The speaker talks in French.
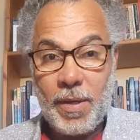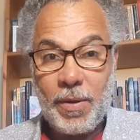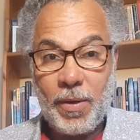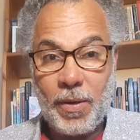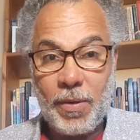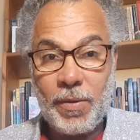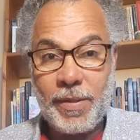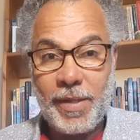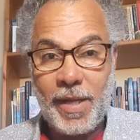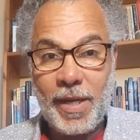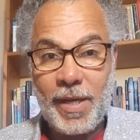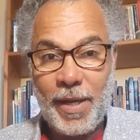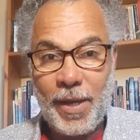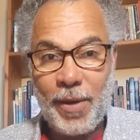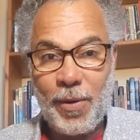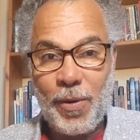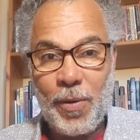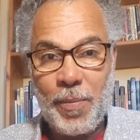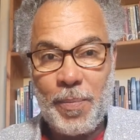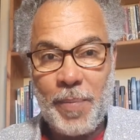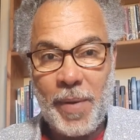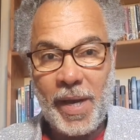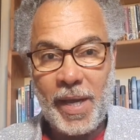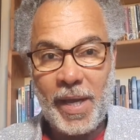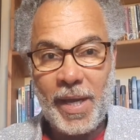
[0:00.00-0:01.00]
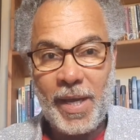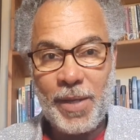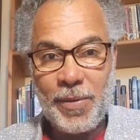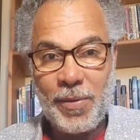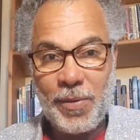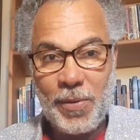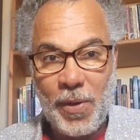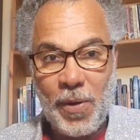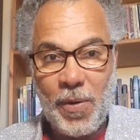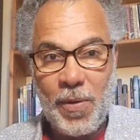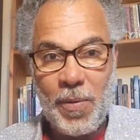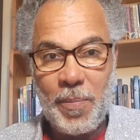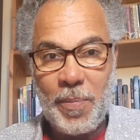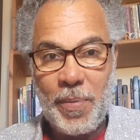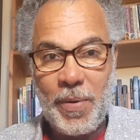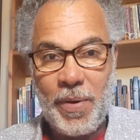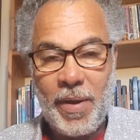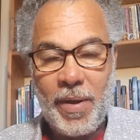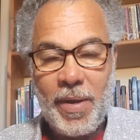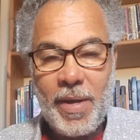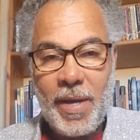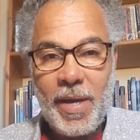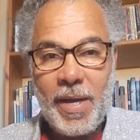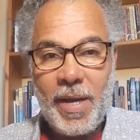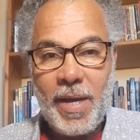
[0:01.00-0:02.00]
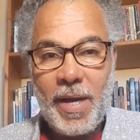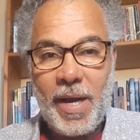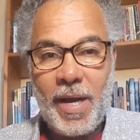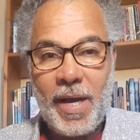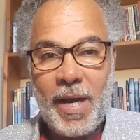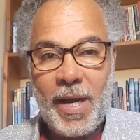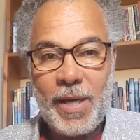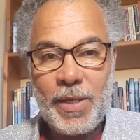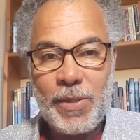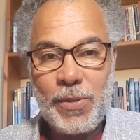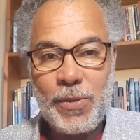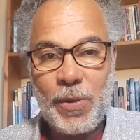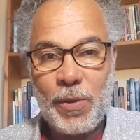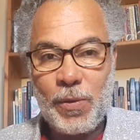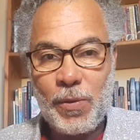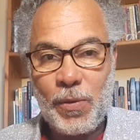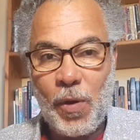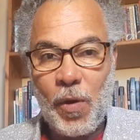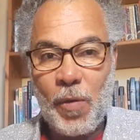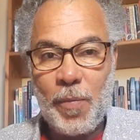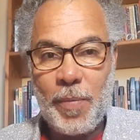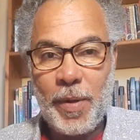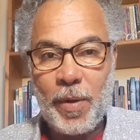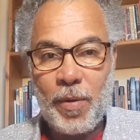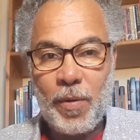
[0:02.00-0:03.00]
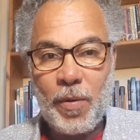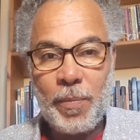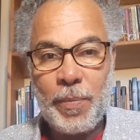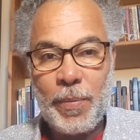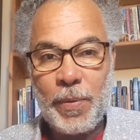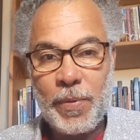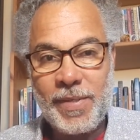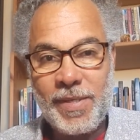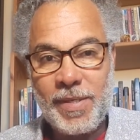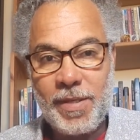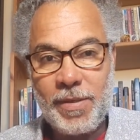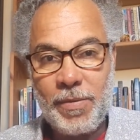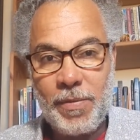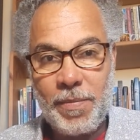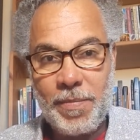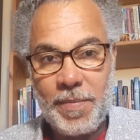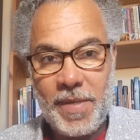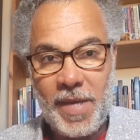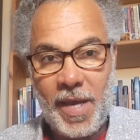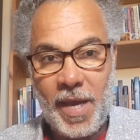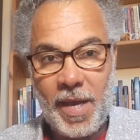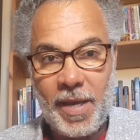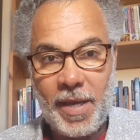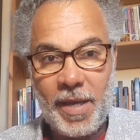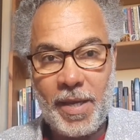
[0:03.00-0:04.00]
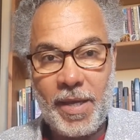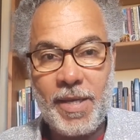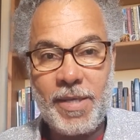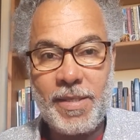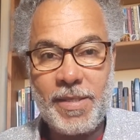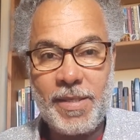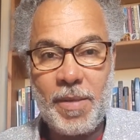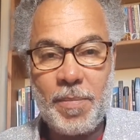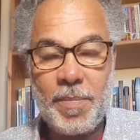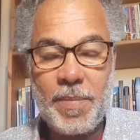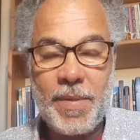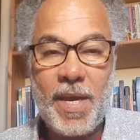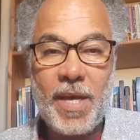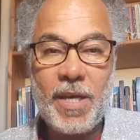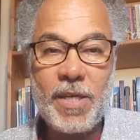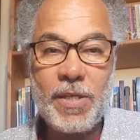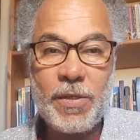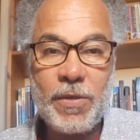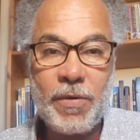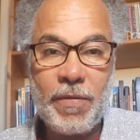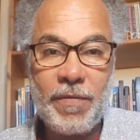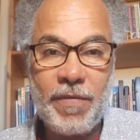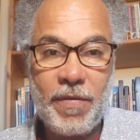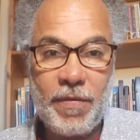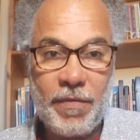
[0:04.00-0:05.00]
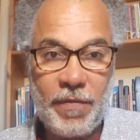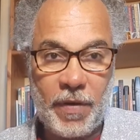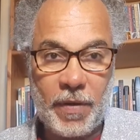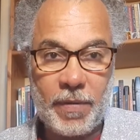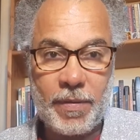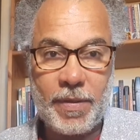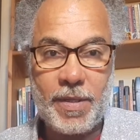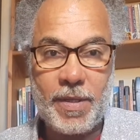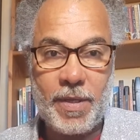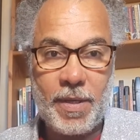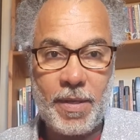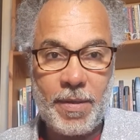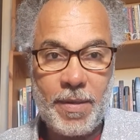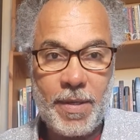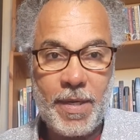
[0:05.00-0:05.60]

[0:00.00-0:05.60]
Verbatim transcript: Quand elle est comparée à un temple, euh, ce temple est composé de pierres, et ces pierres sont vivantes.